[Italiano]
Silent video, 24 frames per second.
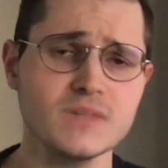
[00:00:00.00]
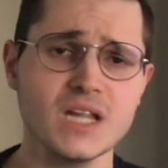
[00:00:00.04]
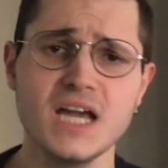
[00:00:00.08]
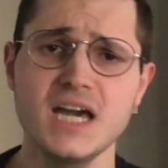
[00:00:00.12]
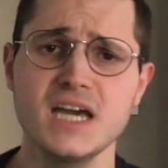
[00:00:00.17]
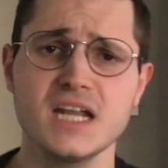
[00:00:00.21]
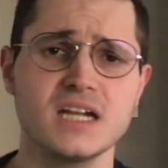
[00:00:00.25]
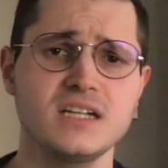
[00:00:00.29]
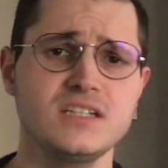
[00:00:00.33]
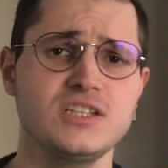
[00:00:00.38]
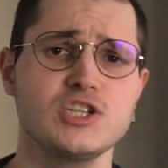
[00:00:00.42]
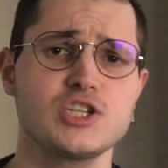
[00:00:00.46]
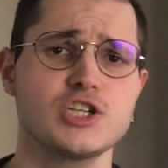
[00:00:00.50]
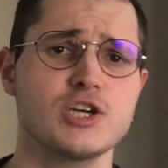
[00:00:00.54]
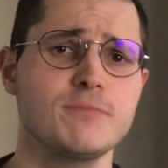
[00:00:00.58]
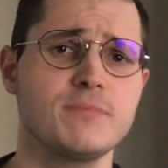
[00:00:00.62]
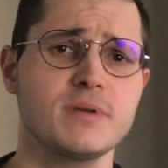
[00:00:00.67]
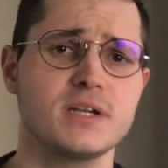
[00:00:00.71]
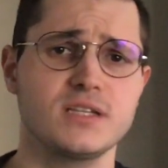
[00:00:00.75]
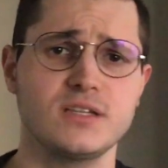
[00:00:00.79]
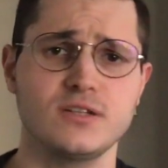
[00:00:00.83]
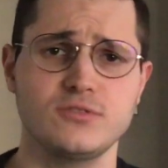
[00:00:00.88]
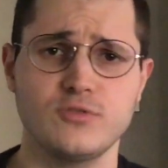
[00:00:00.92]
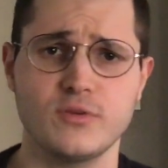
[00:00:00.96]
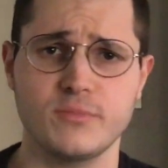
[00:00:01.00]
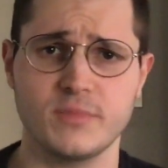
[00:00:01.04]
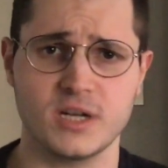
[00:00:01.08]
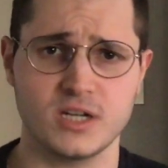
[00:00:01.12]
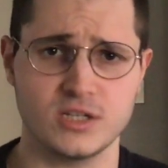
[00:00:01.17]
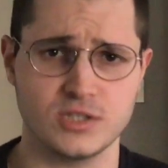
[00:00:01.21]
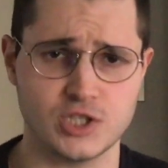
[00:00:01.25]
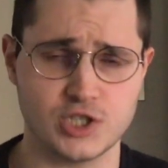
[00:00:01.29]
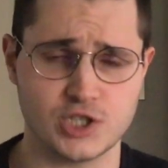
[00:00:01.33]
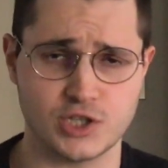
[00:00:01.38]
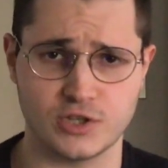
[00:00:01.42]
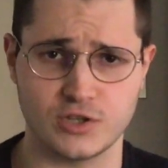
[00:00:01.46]
Era il dicembre del
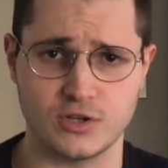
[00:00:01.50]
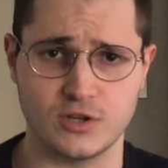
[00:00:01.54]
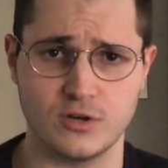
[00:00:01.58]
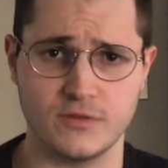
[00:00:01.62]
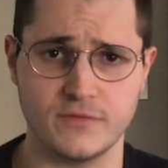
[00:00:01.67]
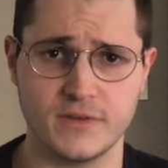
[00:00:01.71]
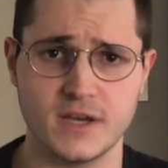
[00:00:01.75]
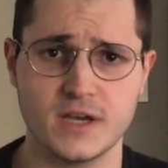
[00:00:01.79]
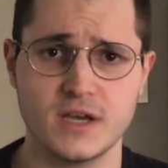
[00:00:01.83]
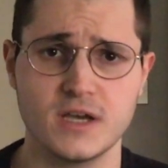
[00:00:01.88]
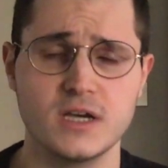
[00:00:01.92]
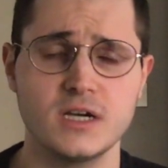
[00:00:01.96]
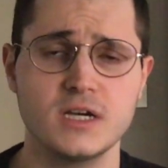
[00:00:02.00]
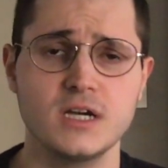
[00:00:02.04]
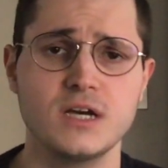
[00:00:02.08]
2019.